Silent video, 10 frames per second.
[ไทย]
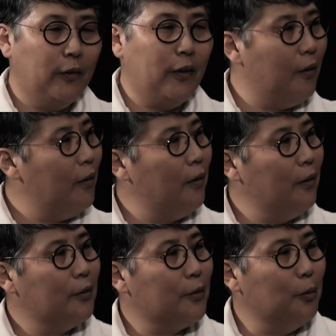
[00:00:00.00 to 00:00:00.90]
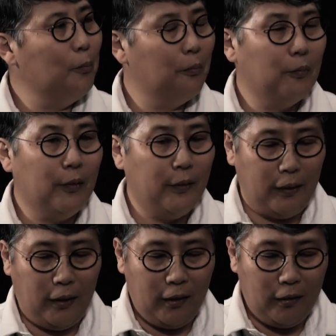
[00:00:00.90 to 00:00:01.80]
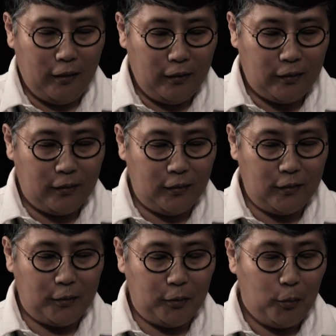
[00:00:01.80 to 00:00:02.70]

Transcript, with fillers: Yeah, I think so. Yeah. And it's it's